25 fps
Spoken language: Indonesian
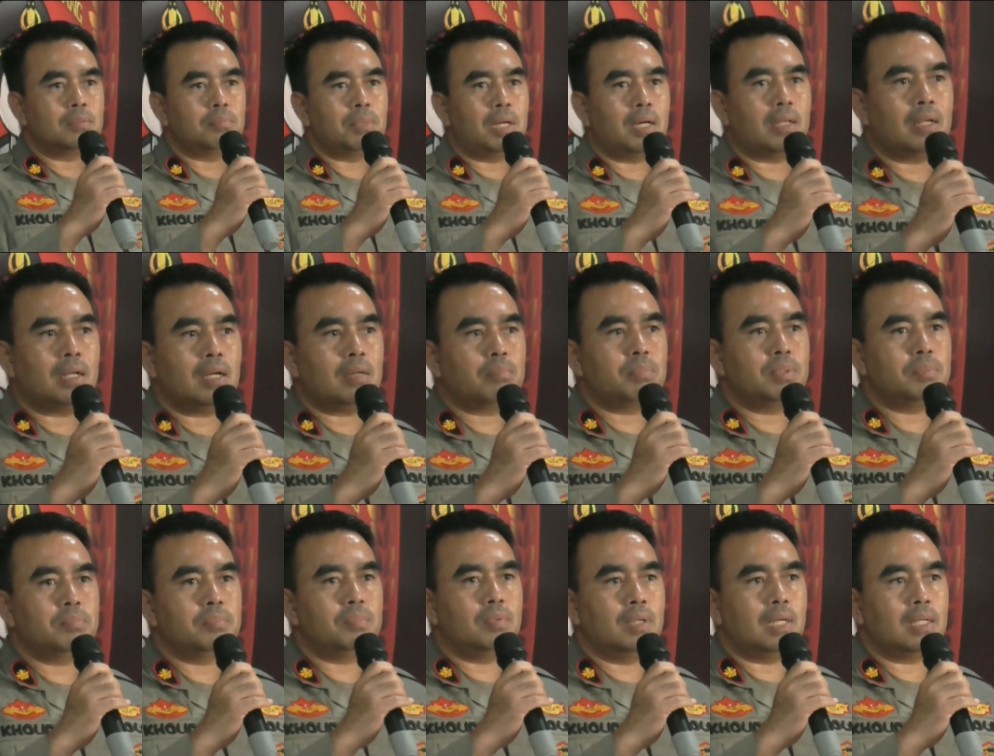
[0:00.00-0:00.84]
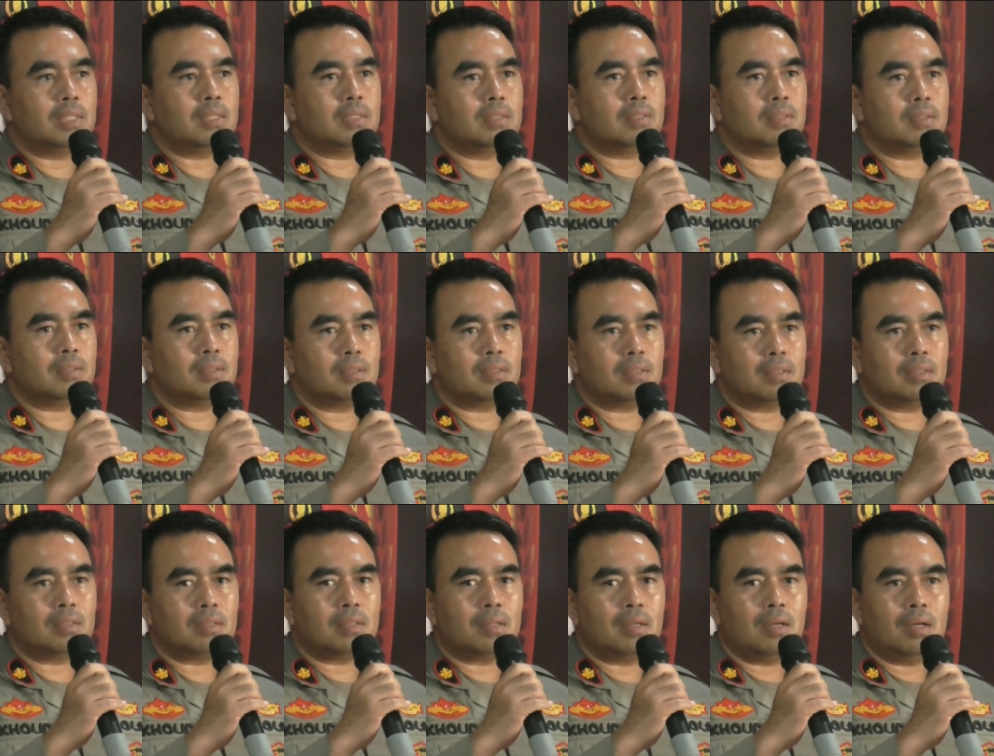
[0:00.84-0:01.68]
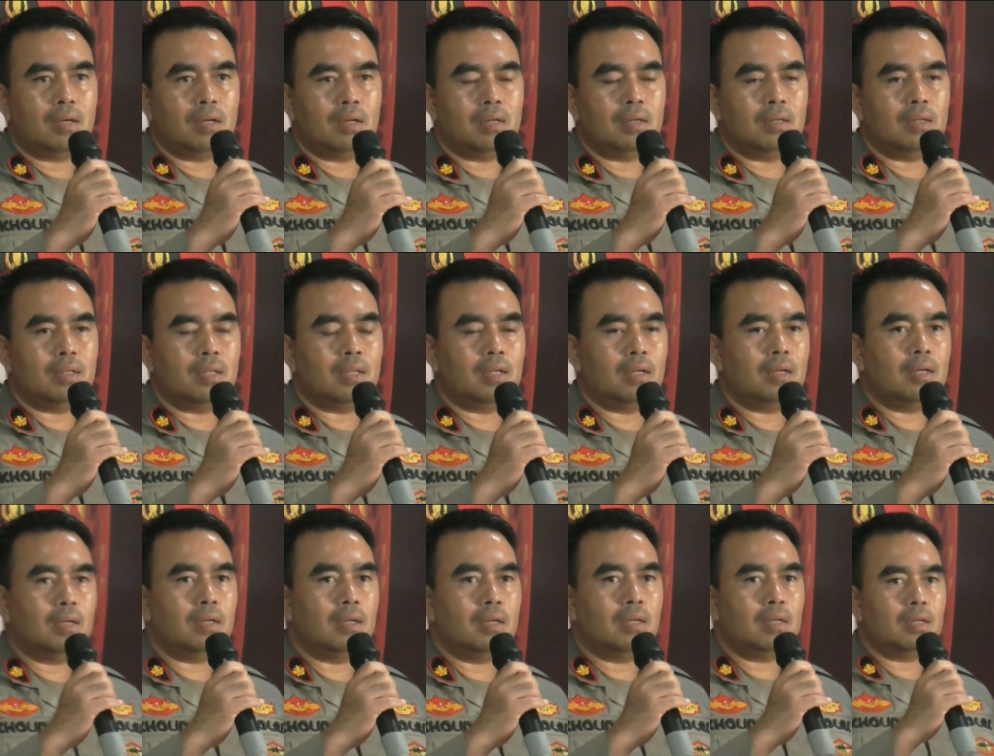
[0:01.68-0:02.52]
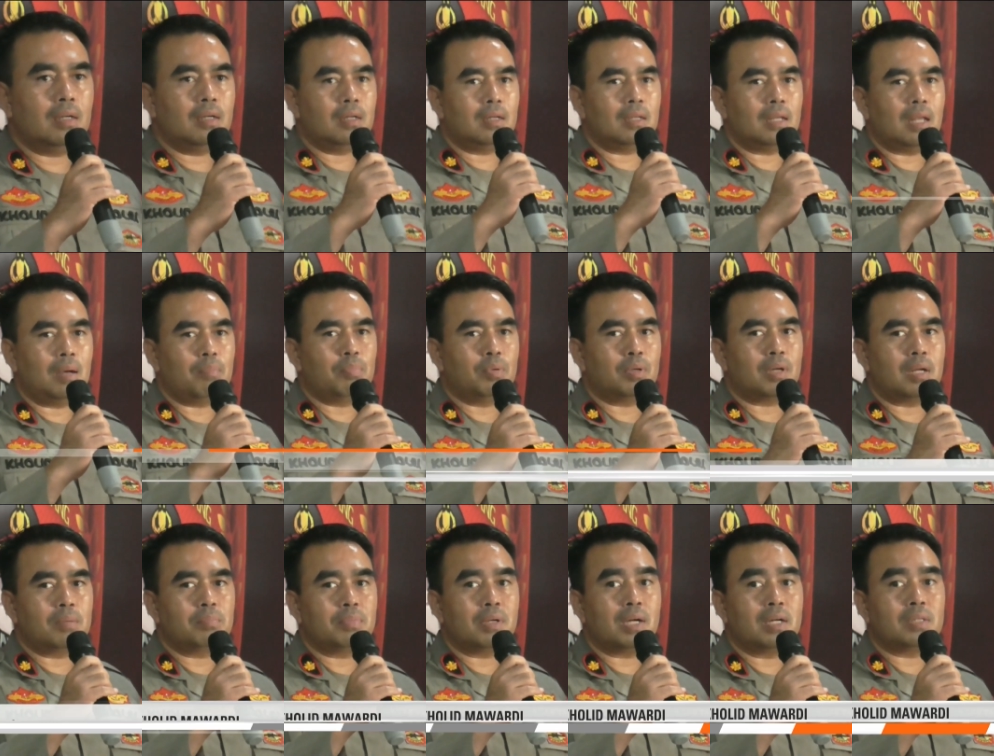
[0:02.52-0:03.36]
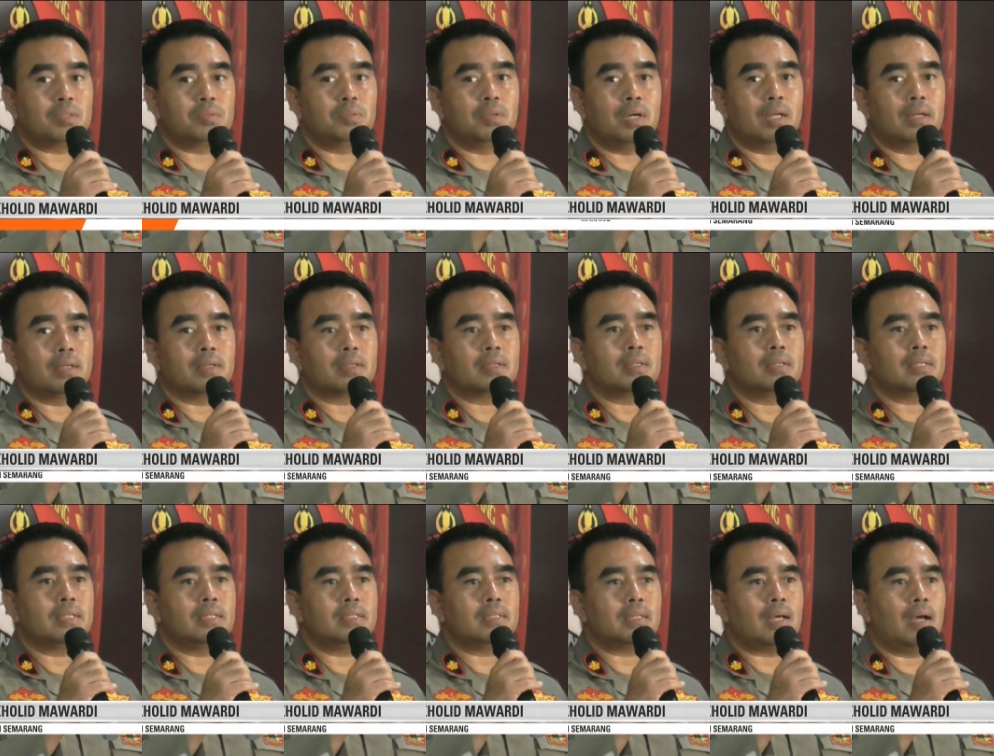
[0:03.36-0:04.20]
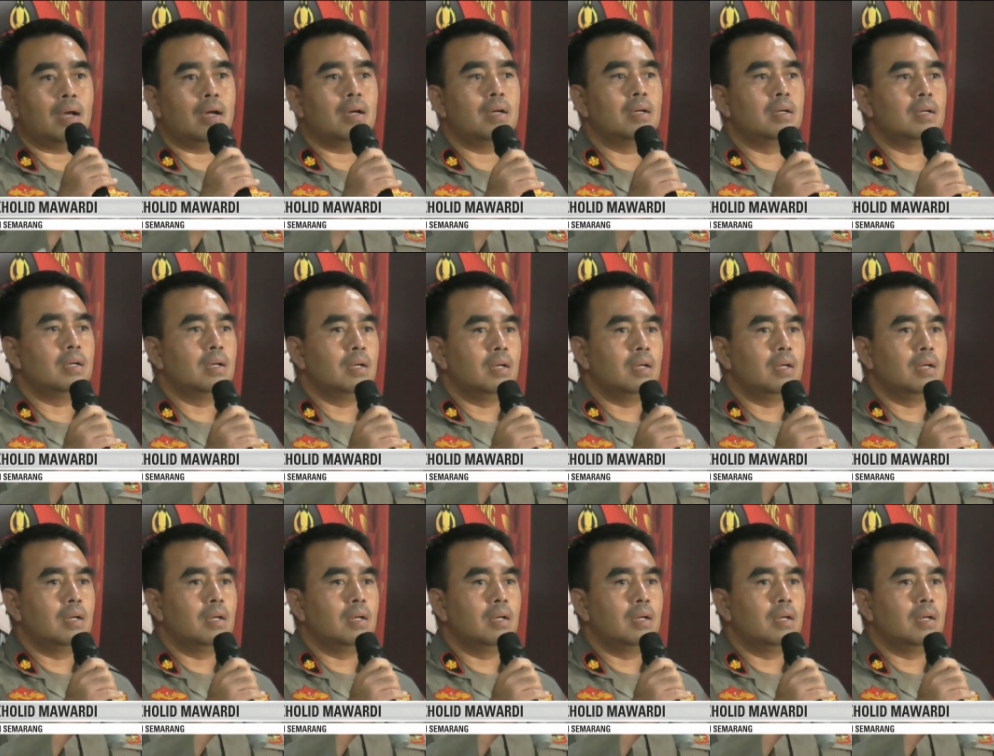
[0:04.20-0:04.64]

Semarang membuat e, laporan pengaduan ke kita.